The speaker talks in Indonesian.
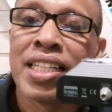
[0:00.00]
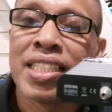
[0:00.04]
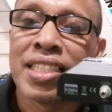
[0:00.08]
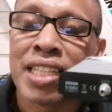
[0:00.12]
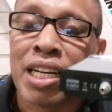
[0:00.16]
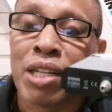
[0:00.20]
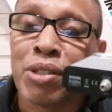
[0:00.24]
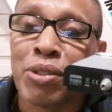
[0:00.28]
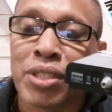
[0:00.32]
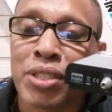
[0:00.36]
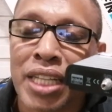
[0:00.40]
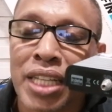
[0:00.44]

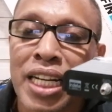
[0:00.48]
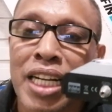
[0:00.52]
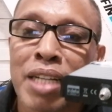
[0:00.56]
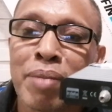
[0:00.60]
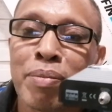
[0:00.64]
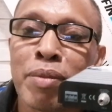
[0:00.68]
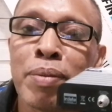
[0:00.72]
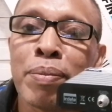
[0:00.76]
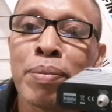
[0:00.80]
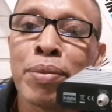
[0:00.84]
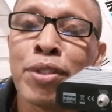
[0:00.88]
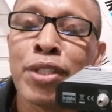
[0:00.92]
tahu
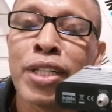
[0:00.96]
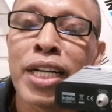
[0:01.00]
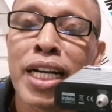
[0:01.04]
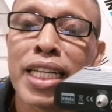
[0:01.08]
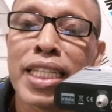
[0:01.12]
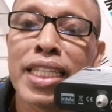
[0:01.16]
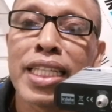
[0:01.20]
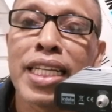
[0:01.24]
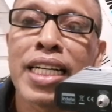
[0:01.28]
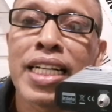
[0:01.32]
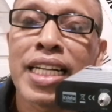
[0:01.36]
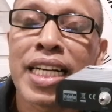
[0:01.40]
cara
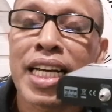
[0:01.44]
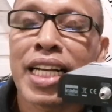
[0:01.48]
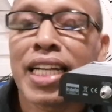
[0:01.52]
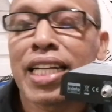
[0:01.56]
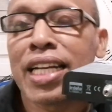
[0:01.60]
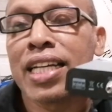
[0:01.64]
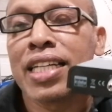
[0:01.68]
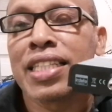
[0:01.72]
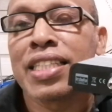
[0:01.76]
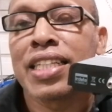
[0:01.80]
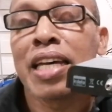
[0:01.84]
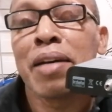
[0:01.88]
membukanya
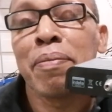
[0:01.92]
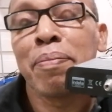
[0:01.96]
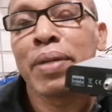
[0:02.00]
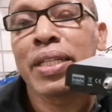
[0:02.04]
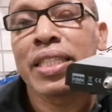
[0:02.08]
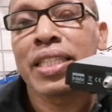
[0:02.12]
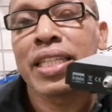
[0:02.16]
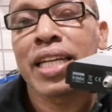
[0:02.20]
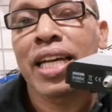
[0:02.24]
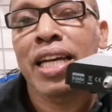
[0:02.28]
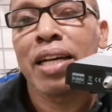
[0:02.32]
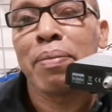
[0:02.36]
karena saya
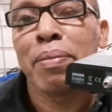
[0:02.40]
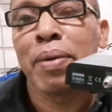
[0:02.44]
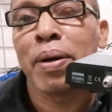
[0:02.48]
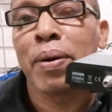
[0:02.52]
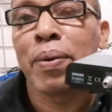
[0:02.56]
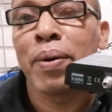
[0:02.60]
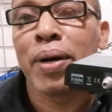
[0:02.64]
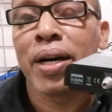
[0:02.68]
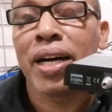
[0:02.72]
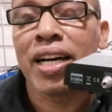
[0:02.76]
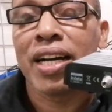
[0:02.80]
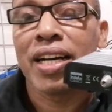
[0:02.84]
percaya
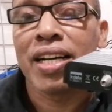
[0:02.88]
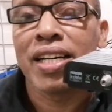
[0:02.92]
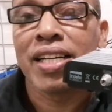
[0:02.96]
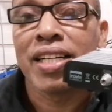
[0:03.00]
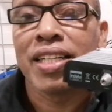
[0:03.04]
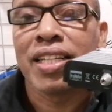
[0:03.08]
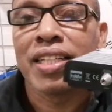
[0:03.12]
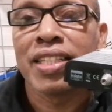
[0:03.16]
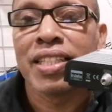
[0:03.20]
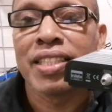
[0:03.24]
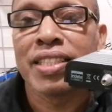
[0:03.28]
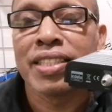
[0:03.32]
bahwa
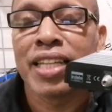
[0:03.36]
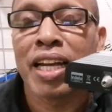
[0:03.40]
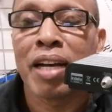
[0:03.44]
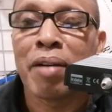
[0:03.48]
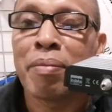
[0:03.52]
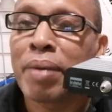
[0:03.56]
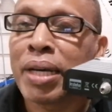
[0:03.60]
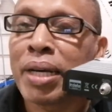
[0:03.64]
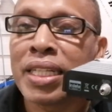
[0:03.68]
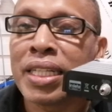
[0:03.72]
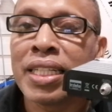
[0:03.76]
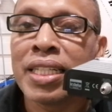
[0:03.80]

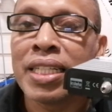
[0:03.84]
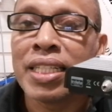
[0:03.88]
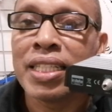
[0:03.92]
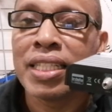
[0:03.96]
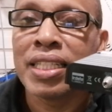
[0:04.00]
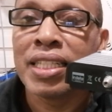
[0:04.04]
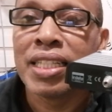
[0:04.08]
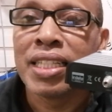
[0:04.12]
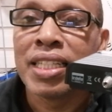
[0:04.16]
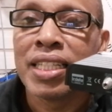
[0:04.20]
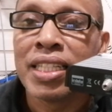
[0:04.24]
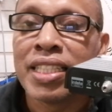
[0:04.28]
zaman
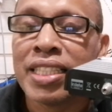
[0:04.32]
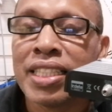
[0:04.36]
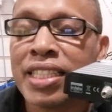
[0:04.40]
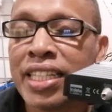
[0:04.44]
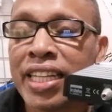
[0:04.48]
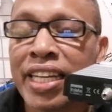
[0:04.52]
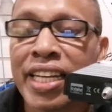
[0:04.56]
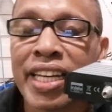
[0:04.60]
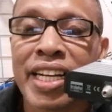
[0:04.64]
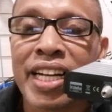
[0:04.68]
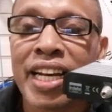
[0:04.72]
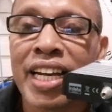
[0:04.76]

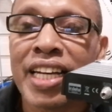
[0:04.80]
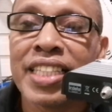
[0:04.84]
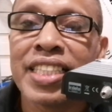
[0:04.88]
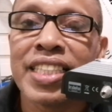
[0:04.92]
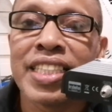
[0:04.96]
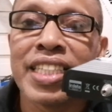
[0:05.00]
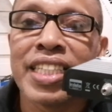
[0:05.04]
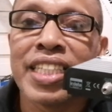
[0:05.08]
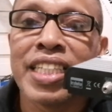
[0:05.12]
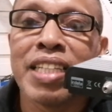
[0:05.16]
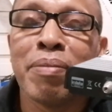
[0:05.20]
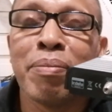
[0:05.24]
di era IT
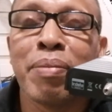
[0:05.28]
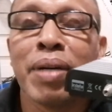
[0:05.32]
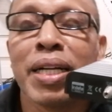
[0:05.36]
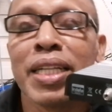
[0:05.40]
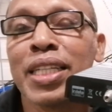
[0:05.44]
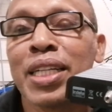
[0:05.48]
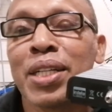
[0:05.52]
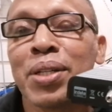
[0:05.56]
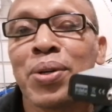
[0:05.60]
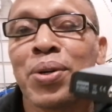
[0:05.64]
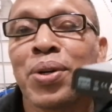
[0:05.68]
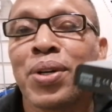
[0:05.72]
ini
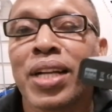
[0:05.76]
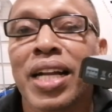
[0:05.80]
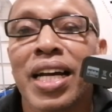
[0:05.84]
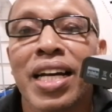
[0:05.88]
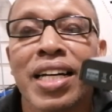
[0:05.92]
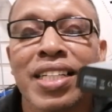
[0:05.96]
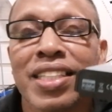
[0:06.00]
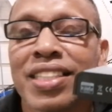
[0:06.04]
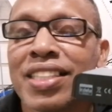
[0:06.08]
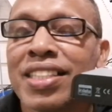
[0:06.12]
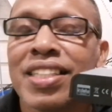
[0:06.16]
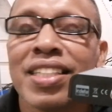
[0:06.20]
banyak orang